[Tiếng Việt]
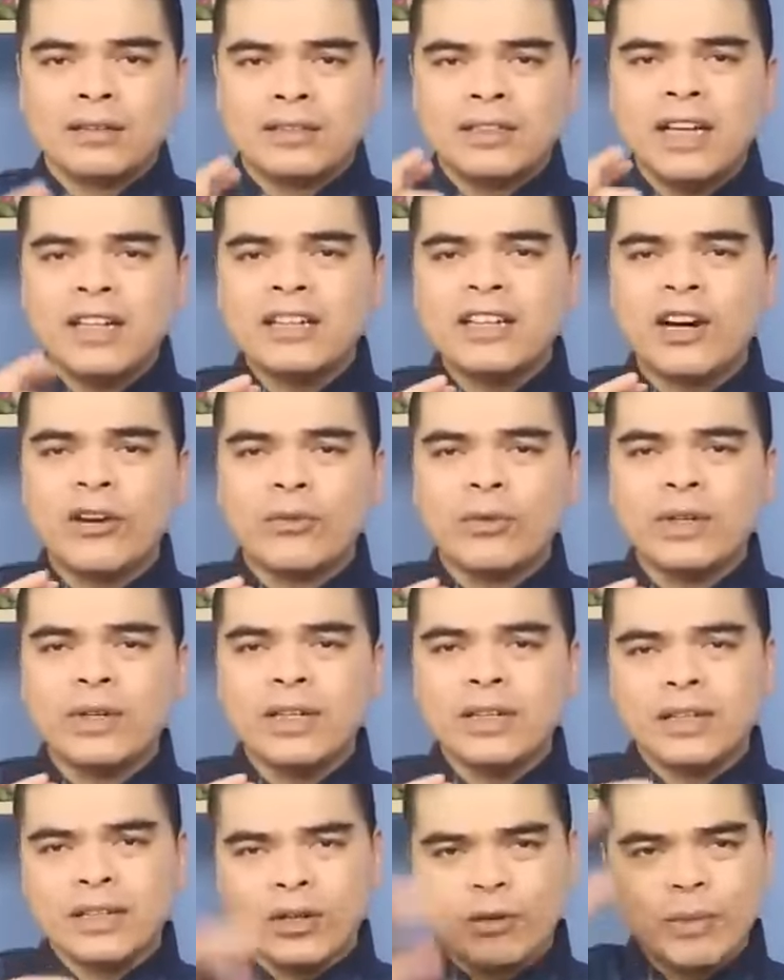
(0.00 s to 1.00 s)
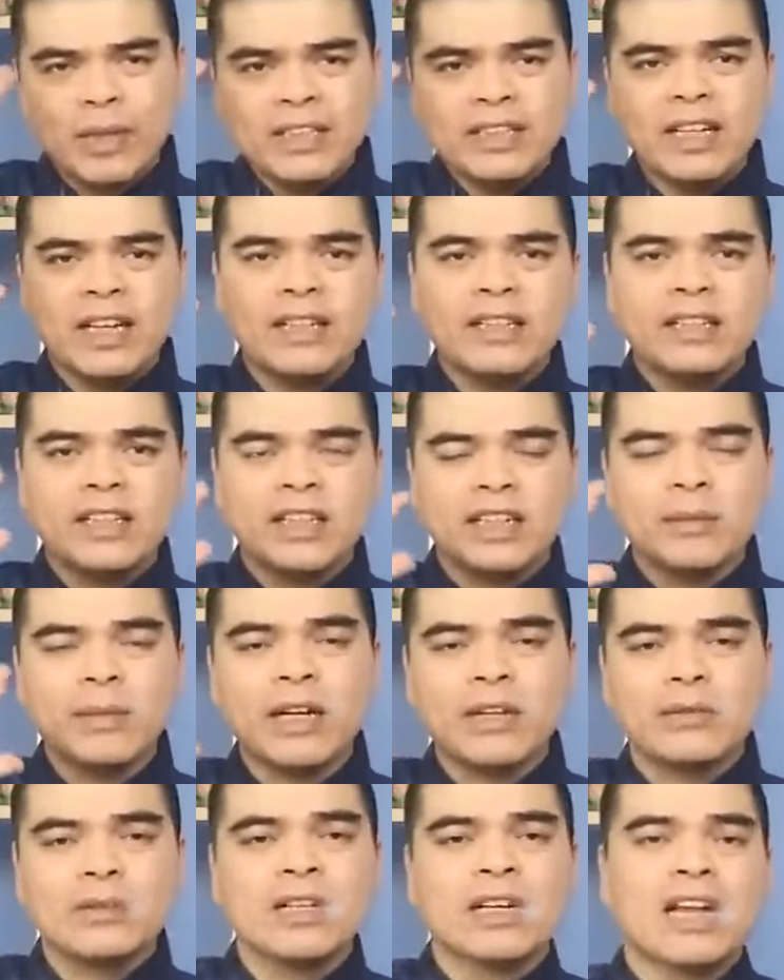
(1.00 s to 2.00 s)
trên cổng ấy cổng bên trên thì các
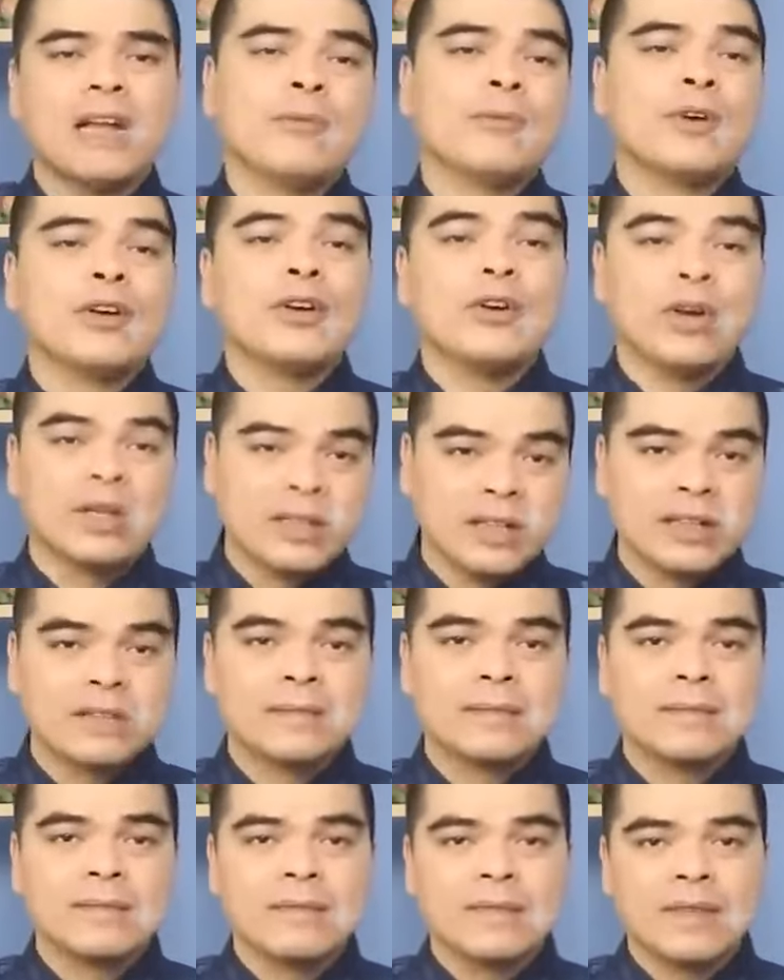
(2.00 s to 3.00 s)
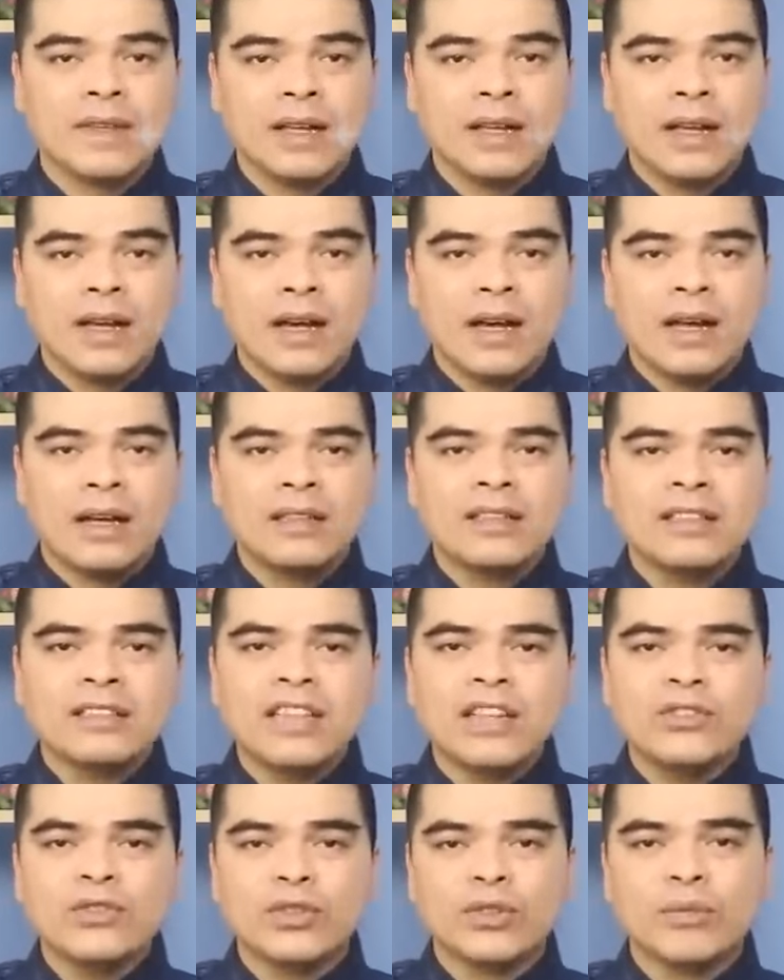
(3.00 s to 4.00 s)
bạn có thể làm ngói đỏ được à, những
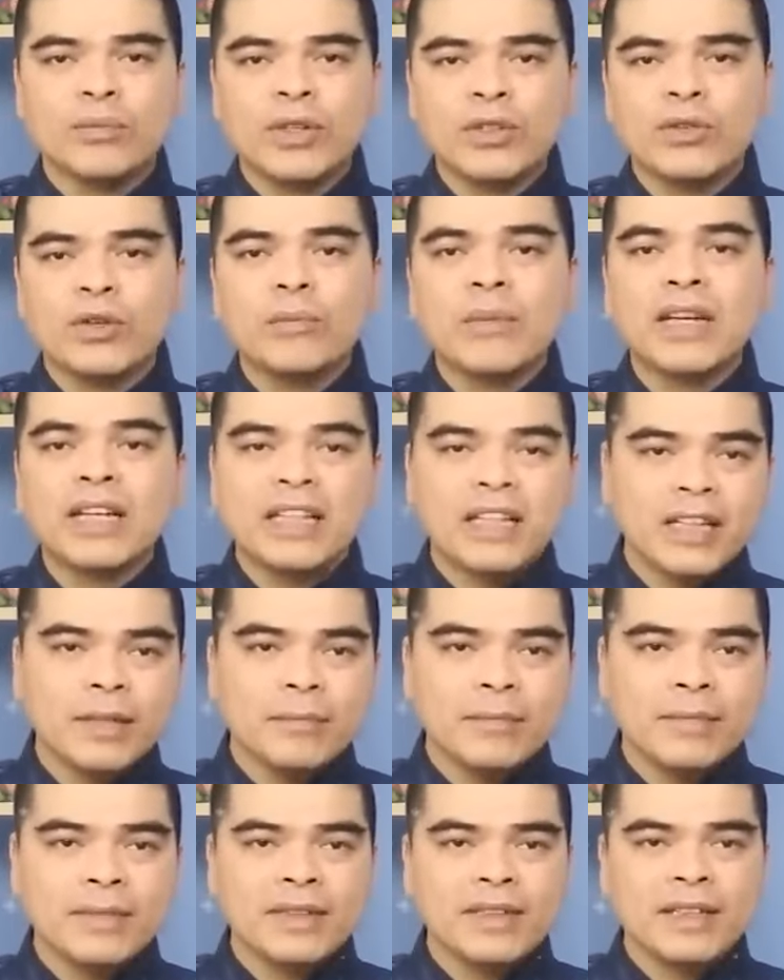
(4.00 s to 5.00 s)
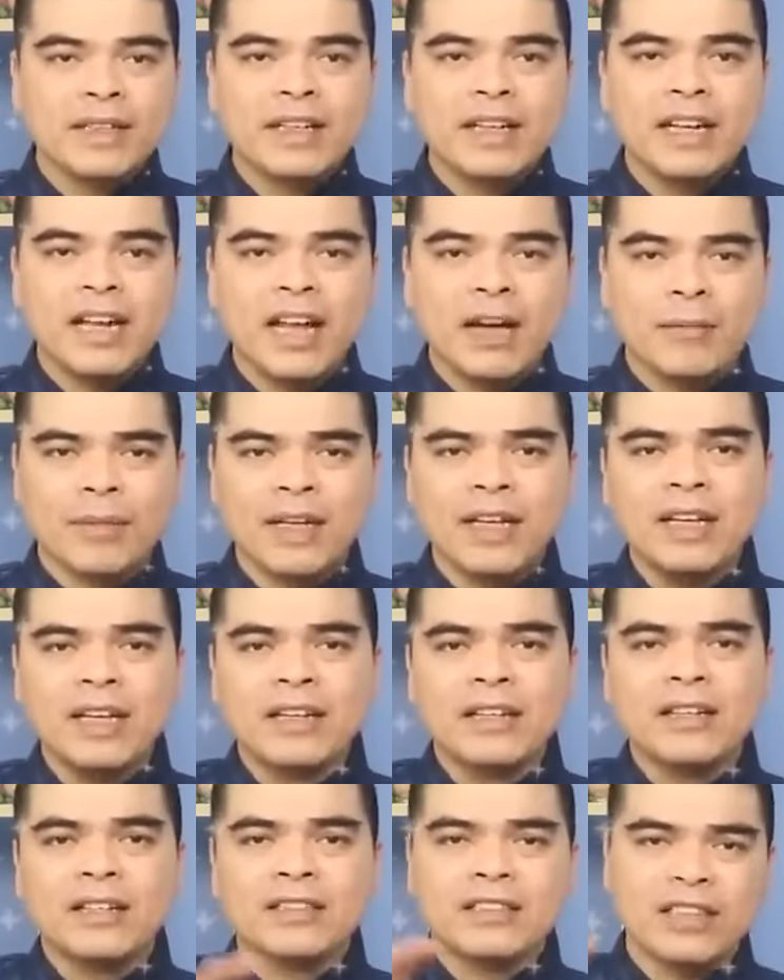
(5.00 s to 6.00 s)
gia chủ mà thuộc mệnh kim thì nên làm cái
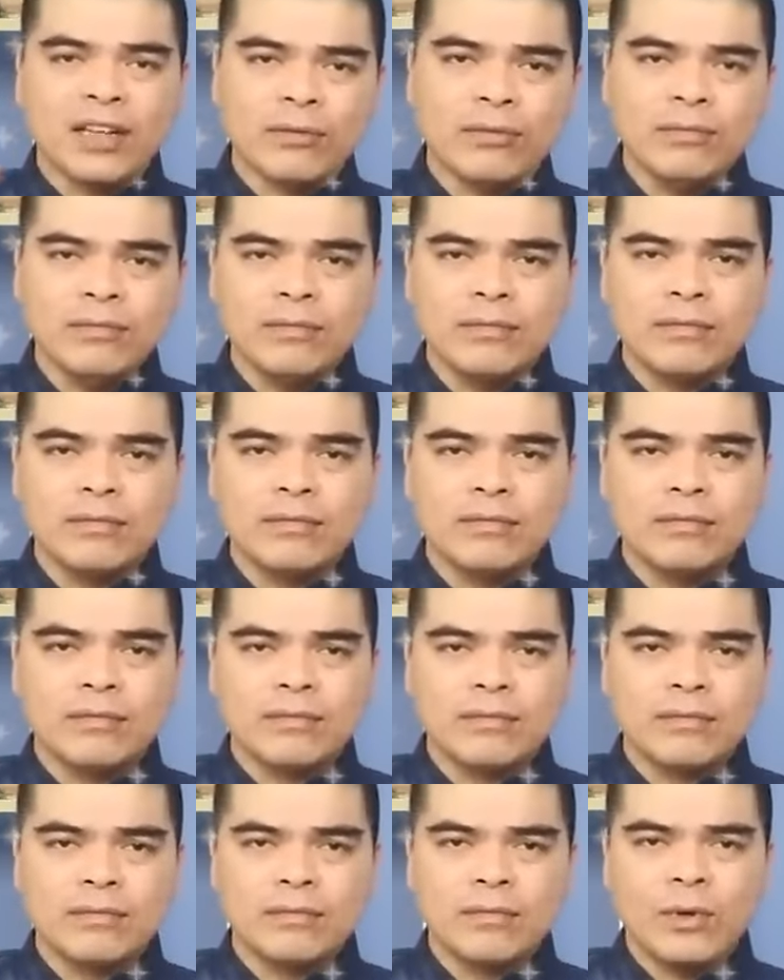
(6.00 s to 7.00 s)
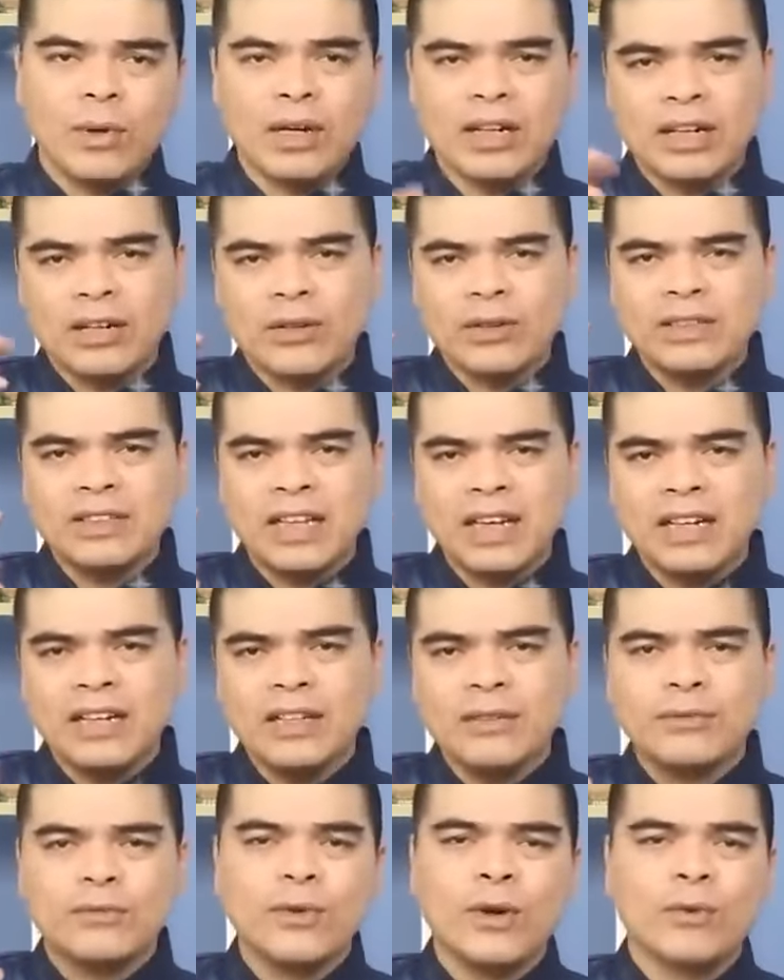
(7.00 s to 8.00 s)
hình lượn sóng hoặc là có dáng
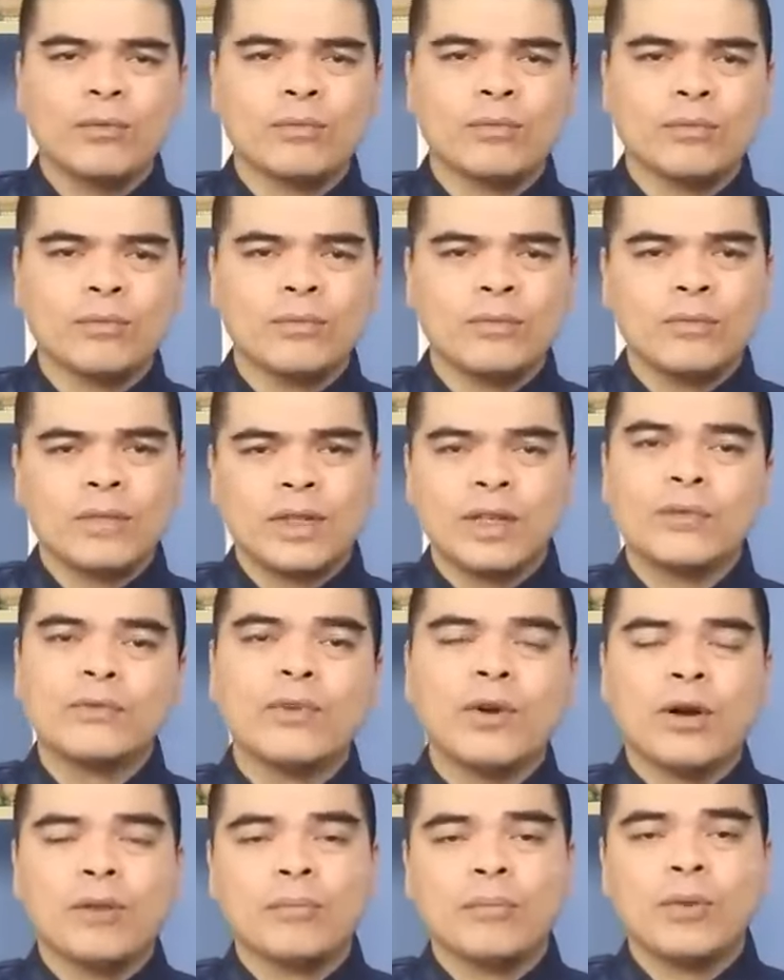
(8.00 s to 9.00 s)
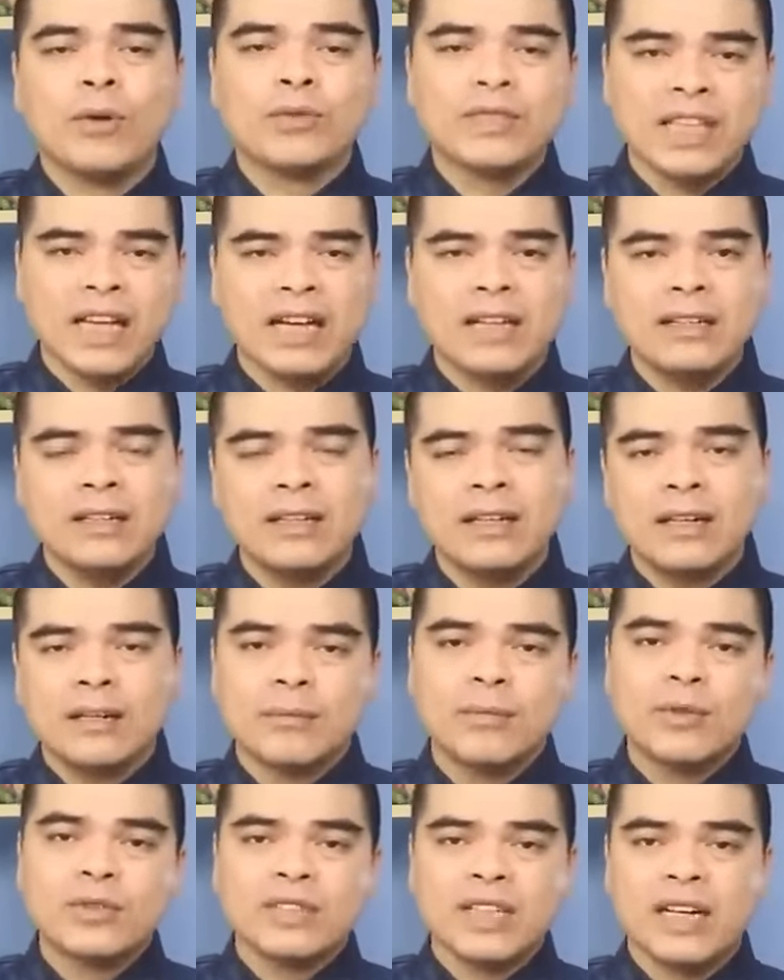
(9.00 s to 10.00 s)
hình vòng hình vòm màu sáng
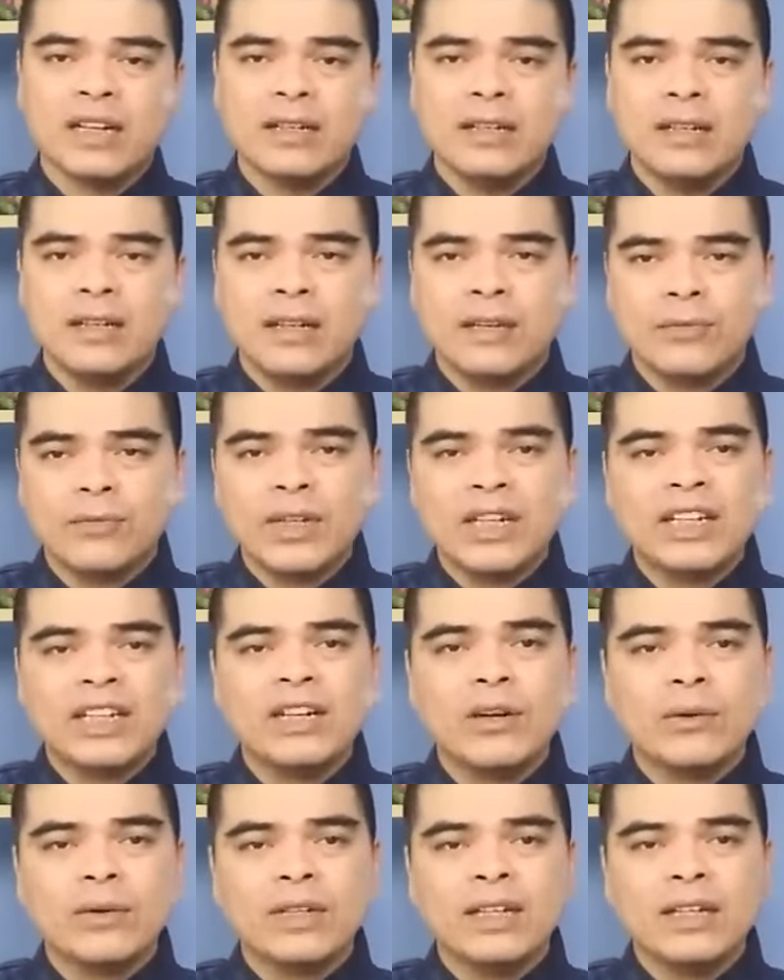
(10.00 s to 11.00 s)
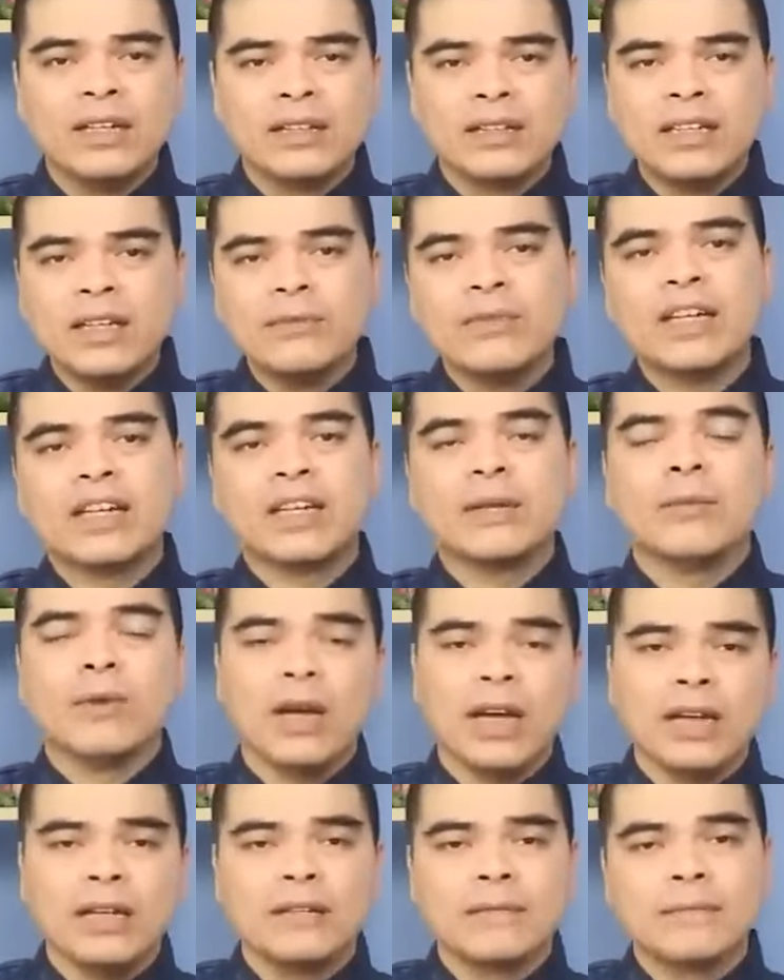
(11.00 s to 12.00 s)
màu trắng vật liệu nên là thiên về kim
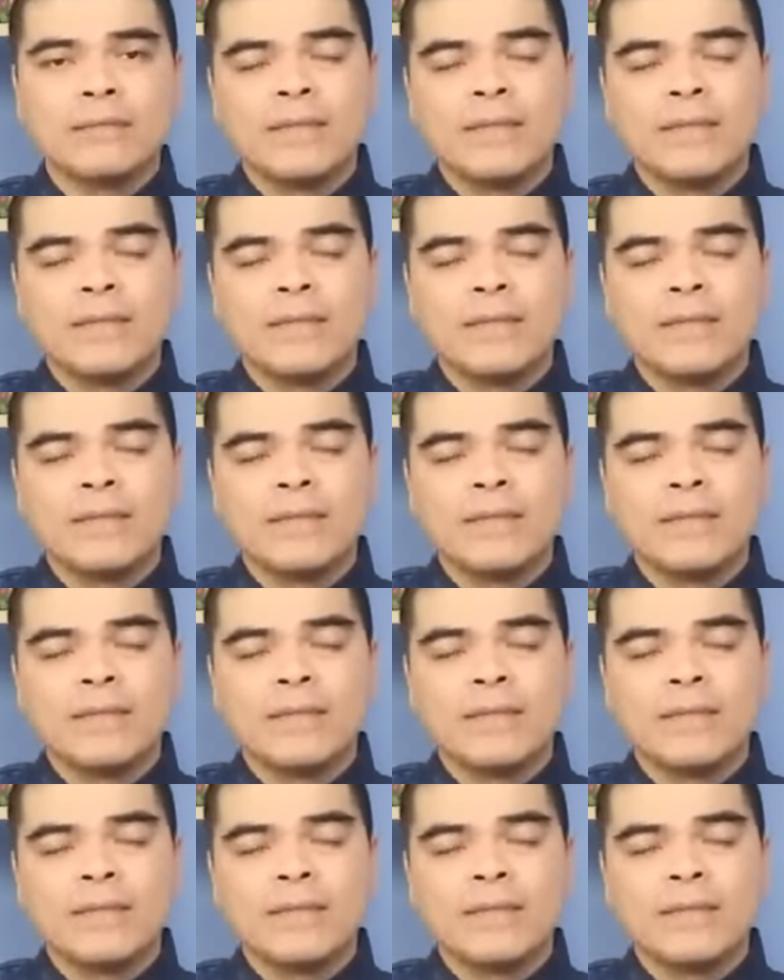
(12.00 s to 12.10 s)
loại